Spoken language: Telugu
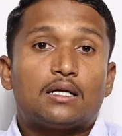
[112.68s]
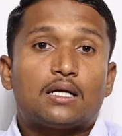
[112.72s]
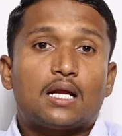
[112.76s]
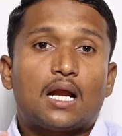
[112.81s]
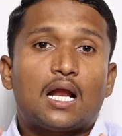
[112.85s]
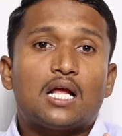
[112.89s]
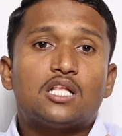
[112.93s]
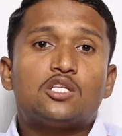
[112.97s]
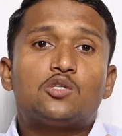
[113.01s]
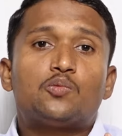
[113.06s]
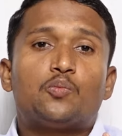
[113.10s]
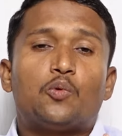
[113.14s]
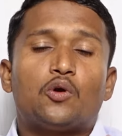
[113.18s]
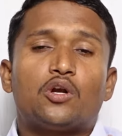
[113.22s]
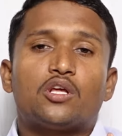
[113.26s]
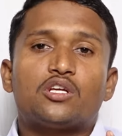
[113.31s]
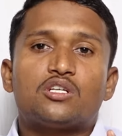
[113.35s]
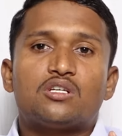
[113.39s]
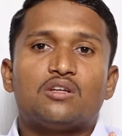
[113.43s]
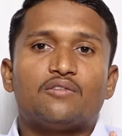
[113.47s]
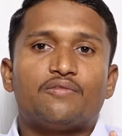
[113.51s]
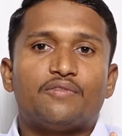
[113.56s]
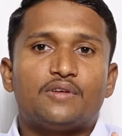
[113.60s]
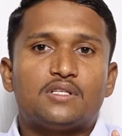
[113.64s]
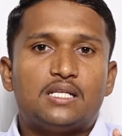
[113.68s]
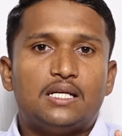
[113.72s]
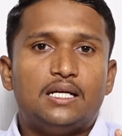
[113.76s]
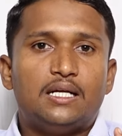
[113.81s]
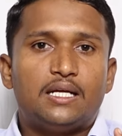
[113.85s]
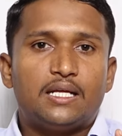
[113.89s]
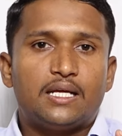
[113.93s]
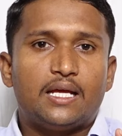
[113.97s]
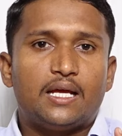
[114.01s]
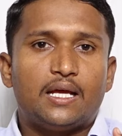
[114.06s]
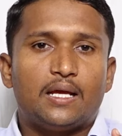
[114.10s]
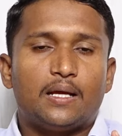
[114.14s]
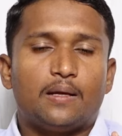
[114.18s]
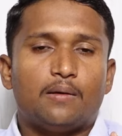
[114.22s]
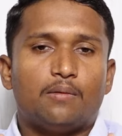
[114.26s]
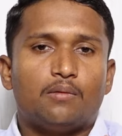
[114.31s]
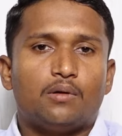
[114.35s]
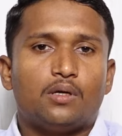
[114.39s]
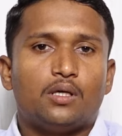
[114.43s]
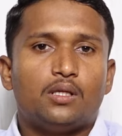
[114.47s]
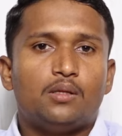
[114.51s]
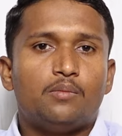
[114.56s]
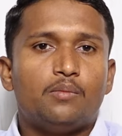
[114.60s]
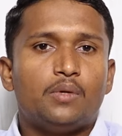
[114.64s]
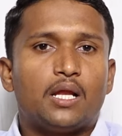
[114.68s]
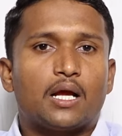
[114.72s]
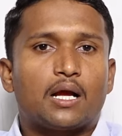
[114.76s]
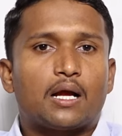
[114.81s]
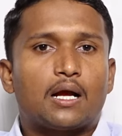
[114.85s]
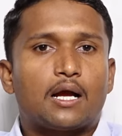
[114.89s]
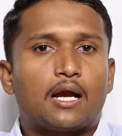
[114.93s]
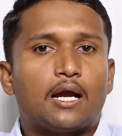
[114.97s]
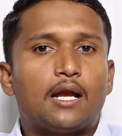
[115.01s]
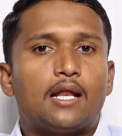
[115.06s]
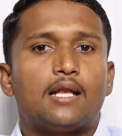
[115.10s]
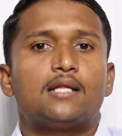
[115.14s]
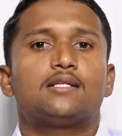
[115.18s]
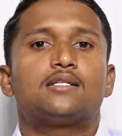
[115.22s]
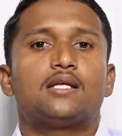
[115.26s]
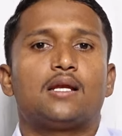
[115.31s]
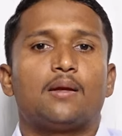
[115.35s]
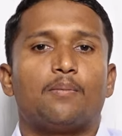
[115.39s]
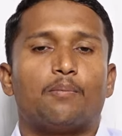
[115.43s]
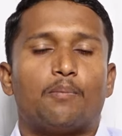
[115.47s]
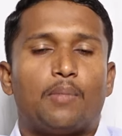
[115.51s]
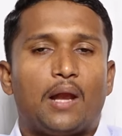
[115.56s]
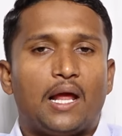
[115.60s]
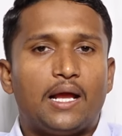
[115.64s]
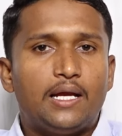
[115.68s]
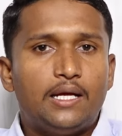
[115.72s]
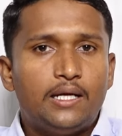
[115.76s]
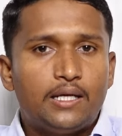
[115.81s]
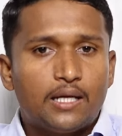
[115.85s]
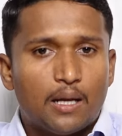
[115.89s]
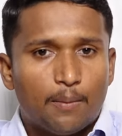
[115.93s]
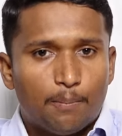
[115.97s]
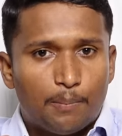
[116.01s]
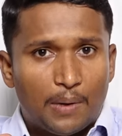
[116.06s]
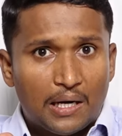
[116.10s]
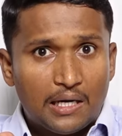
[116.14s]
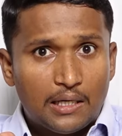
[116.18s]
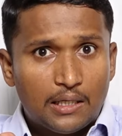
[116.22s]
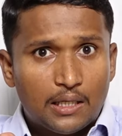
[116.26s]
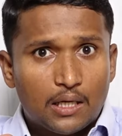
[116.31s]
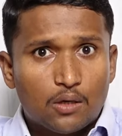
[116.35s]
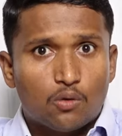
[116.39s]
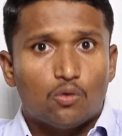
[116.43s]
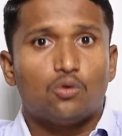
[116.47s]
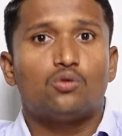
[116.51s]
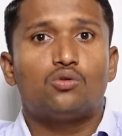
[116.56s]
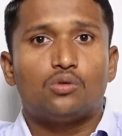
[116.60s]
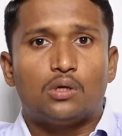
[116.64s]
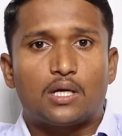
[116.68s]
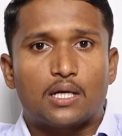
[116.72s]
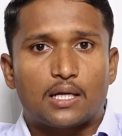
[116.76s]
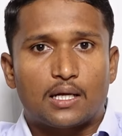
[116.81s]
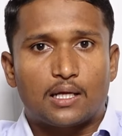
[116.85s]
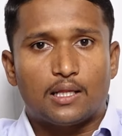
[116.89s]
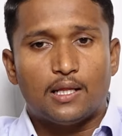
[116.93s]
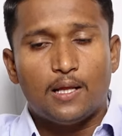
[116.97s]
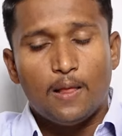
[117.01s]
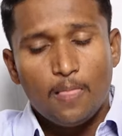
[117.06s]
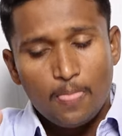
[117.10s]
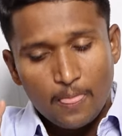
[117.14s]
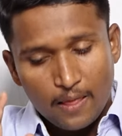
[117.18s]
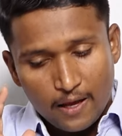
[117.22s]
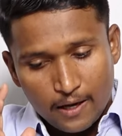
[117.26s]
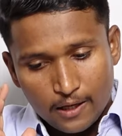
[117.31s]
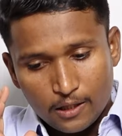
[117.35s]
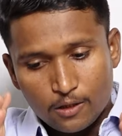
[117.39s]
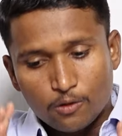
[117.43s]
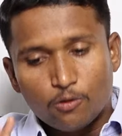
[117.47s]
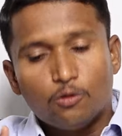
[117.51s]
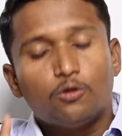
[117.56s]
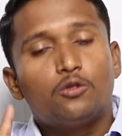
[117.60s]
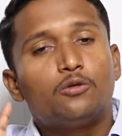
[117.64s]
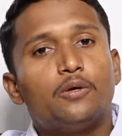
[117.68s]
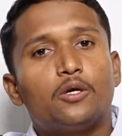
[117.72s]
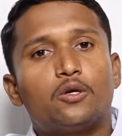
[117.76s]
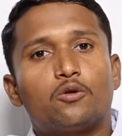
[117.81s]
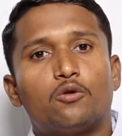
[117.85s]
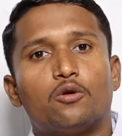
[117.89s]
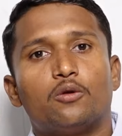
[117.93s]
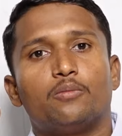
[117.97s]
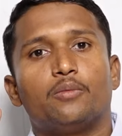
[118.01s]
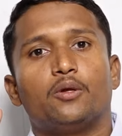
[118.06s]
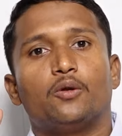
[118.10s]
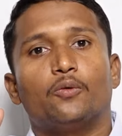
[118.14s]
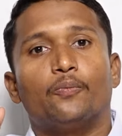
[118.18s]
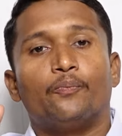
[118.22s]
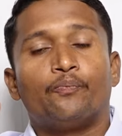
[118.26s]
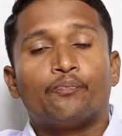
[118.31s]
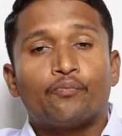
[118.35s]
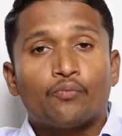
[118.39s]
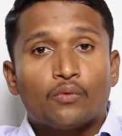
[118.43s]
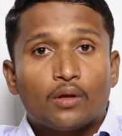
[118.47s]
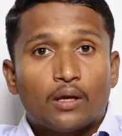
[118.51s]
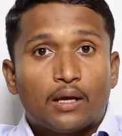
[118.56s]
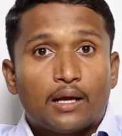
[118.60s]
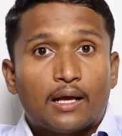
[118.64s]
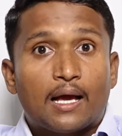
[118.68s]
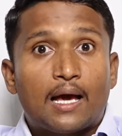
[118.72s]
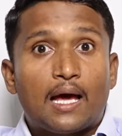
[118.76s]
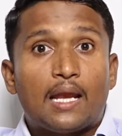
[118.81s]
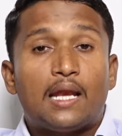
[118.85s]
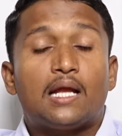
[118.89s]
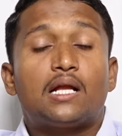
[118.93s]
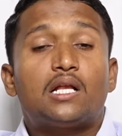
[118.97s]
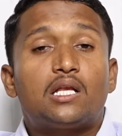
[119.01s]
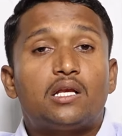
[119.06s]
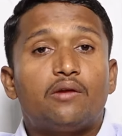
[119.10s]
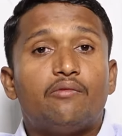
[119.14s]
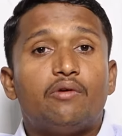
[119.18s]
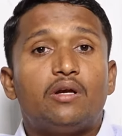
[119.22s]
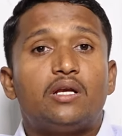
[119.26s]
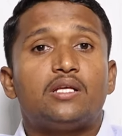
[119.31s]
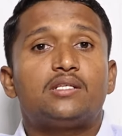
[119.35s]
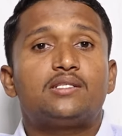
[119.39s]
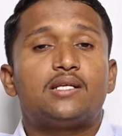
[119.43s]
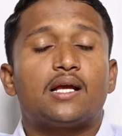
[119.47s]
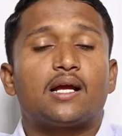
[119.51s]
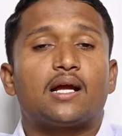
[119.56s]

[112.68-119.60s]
ట్రాన్స్పోర్టేషన్ ఫెసిలిటీ ఏ ఇది మీరు ఎక్కడైనా సరే బ్లైండ్గా బండ గుర్తు అంటారు కదా ఇది గుర్తుపెట్టుకోండి మీరు కనెక్టివిటీస్